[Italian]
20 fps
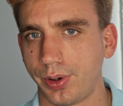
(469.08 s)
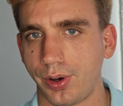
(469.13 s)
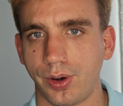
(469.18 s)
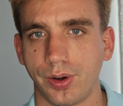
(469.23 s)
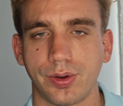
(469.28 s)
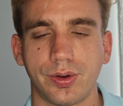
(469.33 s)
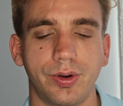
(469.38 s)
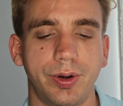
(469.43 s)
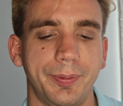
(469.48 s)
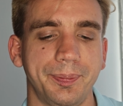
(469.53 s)

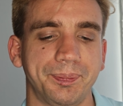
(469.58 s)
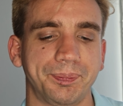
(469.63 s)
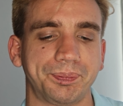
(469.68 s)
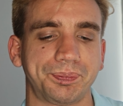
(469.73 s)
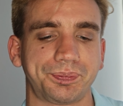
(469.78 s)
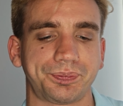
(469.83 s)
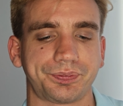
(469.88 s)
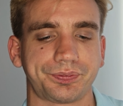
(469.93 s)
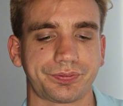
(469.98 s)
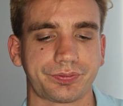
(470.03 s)
poco,
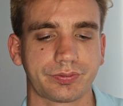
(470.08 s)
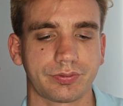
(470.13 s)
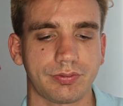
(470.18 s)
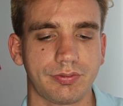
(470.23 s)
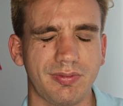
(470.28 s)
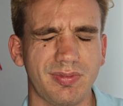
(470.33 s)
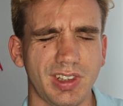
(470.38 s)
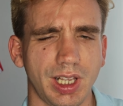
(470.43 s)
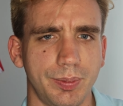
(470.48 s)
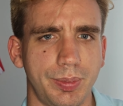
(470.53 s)

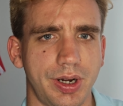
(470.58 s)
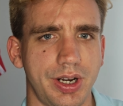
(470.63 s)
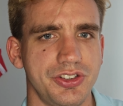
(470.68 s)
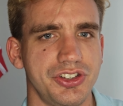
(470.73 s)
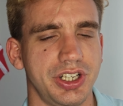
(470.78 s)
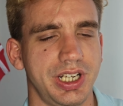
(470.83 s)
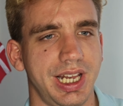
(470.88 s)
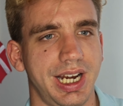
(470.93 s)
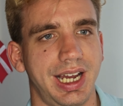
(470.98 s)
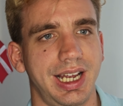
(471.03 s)
però in
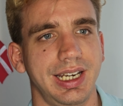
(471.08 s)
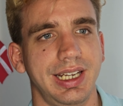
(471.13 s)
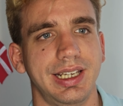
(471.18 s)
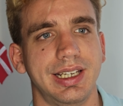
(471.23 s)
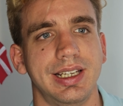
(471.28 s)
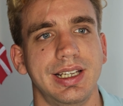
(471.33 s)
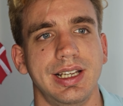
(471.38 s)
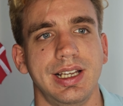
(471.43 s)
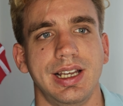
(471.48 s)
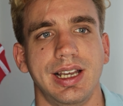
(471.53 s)

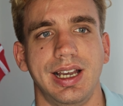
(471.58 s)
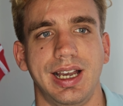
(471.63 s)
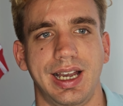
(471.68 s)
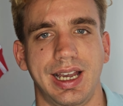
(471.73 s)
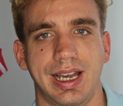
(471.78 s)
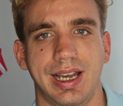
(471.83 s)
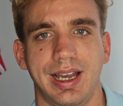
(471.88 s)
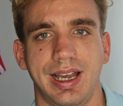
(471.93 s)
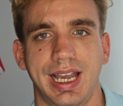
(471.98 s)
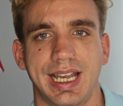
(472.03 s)
generale
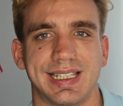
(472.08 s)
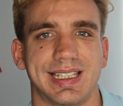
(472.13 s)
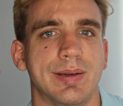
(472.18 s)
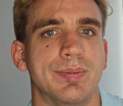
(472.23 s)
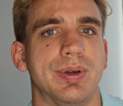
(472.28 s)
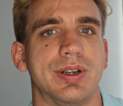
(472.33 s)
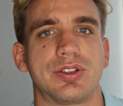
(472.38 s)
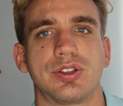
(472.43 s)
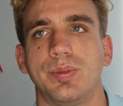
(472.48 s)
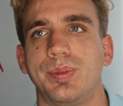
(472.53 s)
eh, è
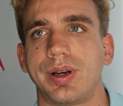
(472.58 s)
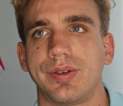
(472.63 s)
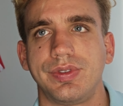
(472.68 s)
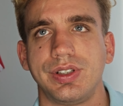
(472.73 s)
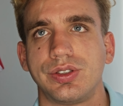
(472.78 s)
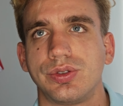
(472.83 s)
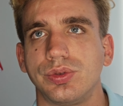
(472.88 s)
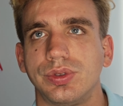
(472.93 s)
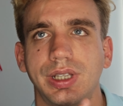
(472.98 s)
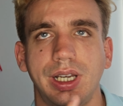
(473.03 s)
sempre
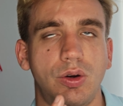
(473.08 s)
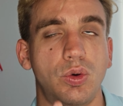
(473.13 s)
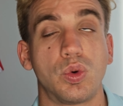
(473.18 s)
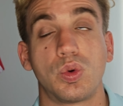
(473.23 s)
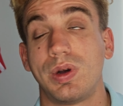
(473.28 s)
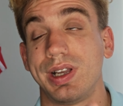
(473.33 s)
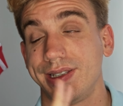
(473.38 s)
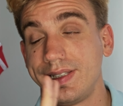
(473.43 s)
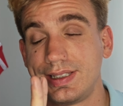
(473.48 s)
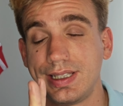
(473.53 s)
sopravvissuta
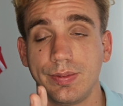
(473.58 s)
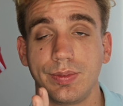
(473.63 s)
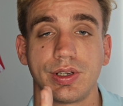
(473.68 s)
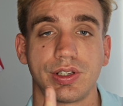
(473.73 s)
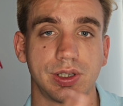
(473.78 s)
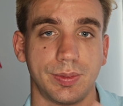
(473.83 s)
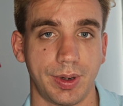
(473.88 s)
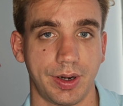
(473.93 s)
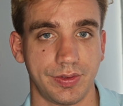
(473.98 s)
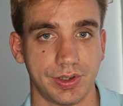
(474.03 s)
o quasi sempre
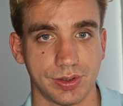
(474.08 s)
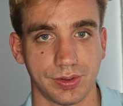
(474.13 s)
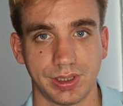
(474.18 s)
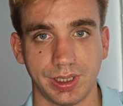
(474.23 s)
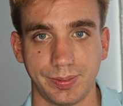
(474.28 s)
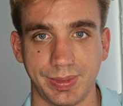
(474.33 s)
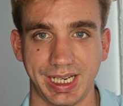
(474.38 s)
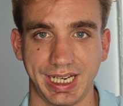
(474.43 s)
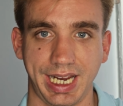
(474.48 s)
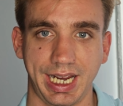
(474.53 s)

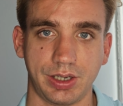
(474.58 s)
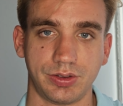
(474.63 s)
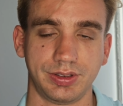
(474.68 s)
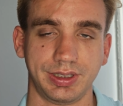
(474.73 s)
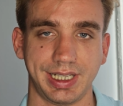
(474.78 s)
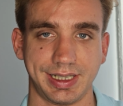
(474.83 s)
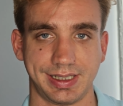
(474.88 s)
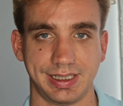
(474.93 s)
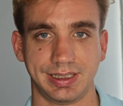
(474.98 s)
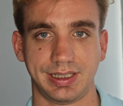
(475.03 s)
sopravvissuta bene ai
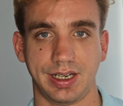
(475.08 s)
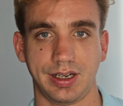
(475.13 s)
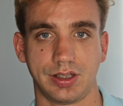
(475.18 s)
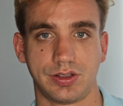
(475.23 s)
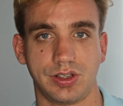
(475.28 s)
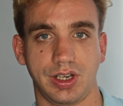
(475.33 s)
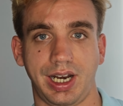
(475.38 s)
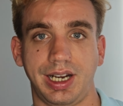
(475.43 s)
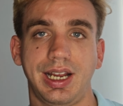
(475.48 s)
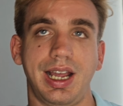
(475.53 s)
contesti
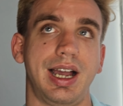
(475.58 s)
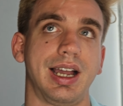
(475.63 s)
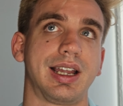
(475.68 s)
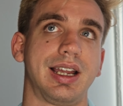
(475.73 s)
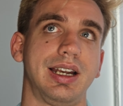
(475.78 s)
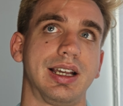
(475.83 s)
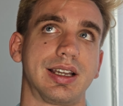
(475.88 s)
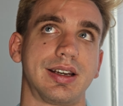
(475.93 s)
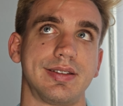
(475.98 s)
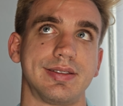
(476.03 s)
internazionali,
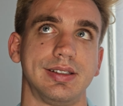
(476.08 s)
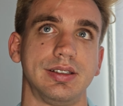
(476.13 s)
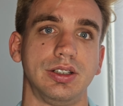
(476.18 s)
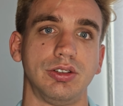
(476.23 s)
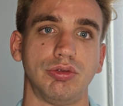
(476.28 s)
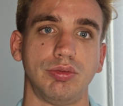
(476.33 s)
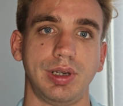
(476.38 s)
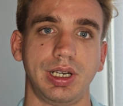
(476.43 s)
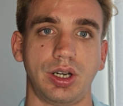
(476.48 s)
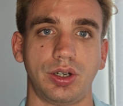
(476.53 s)
anche la crisi
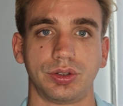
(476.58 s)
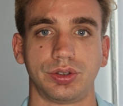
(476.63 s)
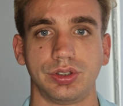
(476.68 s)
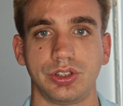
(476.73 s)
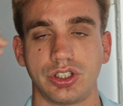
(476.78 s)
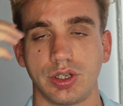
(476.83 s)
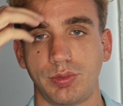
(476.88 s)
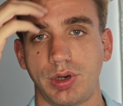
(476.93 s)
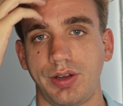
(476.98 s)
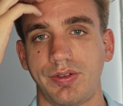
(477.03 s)
del 2008
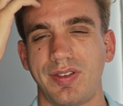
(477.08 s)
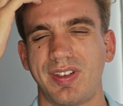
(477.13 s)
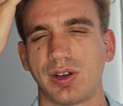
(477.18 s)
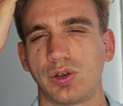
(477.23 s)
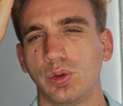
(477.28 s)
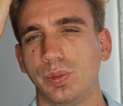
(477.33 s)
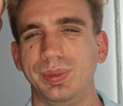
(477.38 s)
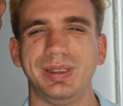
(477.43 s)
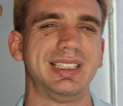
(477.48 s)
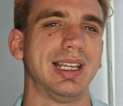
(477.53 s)
diciamo l'aveva
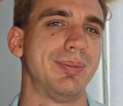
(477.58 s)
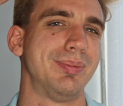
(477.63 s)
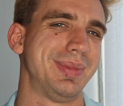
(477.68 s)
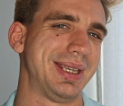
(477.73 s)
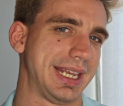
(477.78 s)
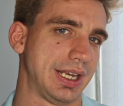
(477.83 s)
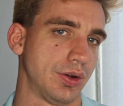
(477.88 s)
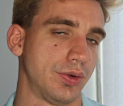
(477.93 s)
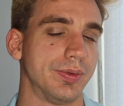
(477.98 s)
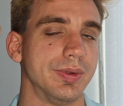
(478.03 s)
colpita
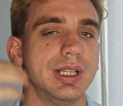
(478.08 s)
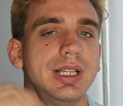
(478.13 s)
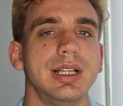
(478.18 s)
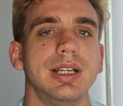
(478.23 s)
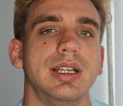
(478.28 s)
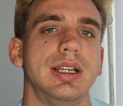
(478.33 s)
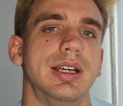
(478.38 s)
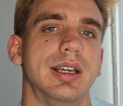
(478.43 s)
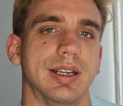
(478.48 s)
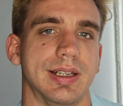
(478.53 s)
meno
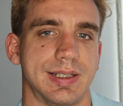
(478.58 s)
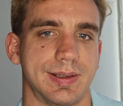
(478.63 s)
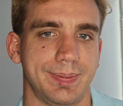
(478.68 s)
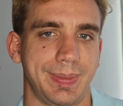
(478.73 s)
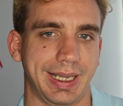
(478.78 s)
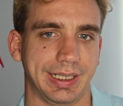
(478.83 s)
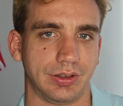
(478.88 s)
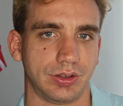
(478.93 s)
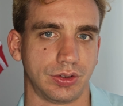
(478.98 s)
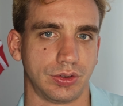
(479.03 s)

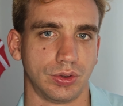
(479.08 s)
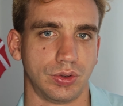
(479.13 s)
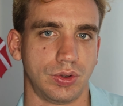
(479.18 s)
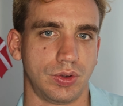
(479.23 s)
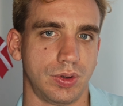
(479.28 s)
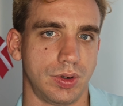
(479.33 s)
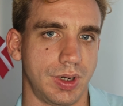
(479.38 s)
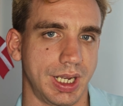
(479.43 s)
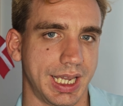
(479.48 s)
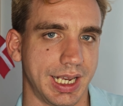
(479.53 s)

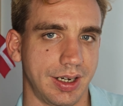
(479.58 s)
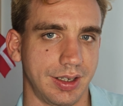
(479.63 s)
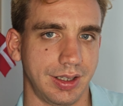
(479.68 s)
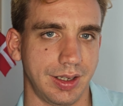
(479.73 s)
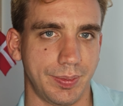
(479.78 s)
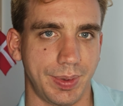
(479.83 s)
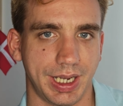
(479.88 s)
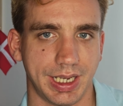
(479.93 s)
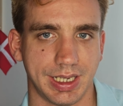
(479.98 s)
rispetto ai grandi